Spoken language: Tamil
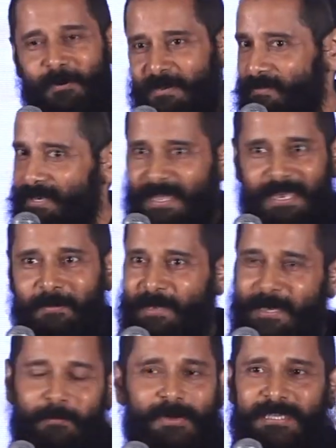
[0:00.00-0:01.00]
ஒடவர் எல்லாமே
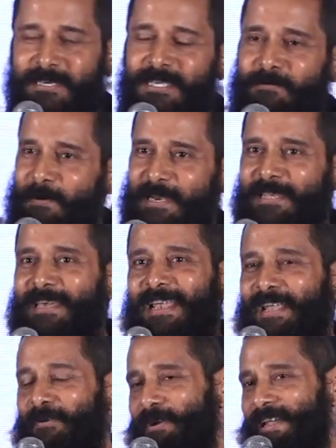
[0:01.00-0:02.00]
நான் போய் சர்ச் பண்ணதே
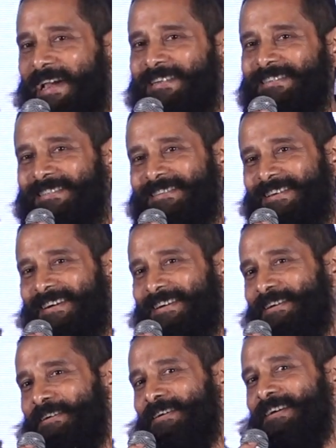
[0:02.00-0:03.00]
இல்லை ஒரு
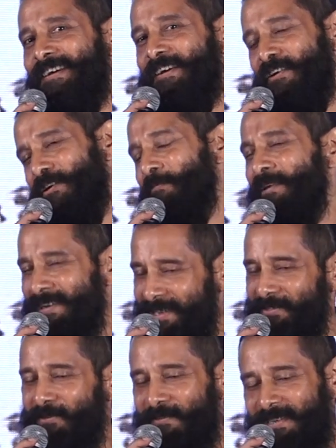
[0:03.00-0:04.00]
ரியாக்ஷன்ஸ்க்காக நார்மலாக
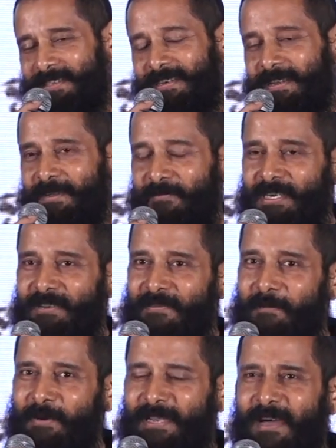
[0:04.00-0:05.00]
ஏதோ வருதுன்னு நான்
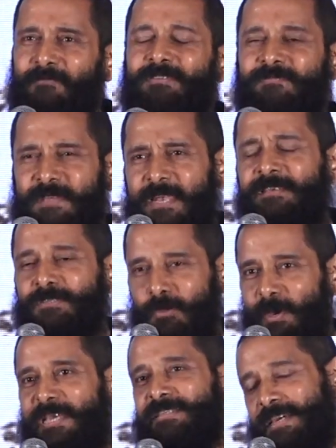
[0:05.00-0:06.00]
விட்டுருவேன் பட் ஐ வாஸ் கெட்டிங்
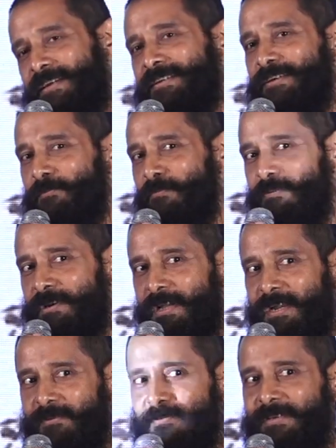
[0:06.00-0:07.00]
ஸோ எக்ஸைட்டட் ஒவ்வொரு
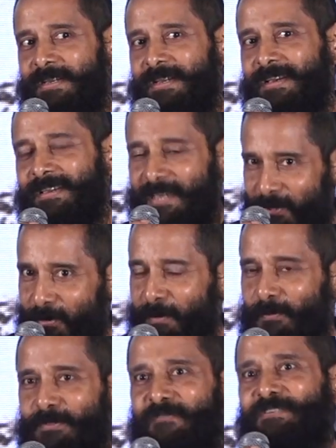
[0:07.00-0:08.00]
நாளும் ஏதோ ஒரு
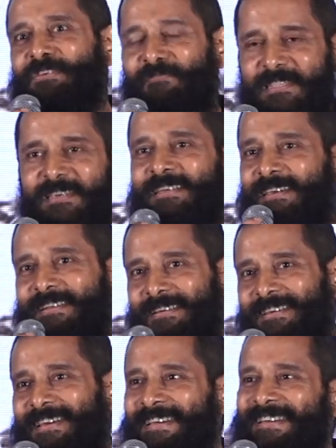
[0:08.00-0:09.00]
புது விஷயம் வந்துக்கிட்டே
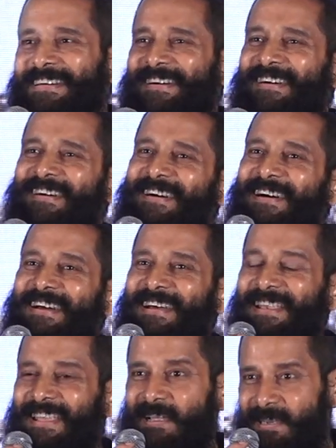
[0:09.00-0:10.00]

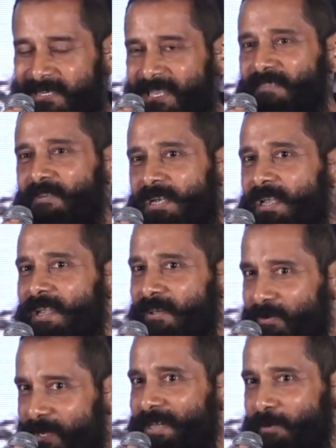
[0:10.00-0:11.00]
இருக்குது கடைசியில் வீட்டில்
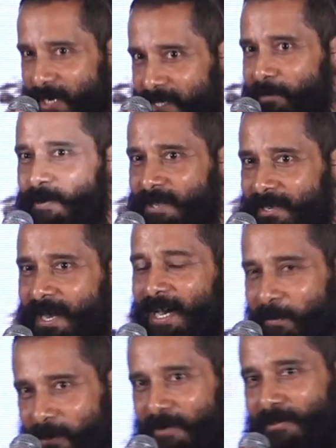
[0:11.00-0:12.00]
எல்லாரும் ஏன் அடுத்த படம் நீ
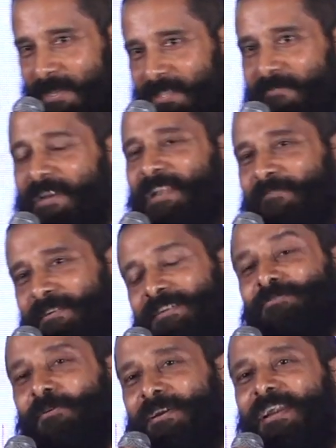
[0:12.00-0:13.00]
ஆரம்பிக்கணும் இதுலேருந்து வெளியில்
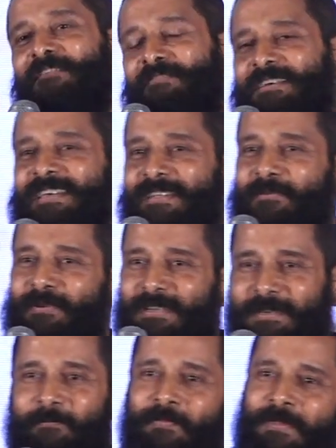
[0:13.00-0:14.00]
வான்னு சொல்கிற அளவுக்கு எனக்கு ஒரு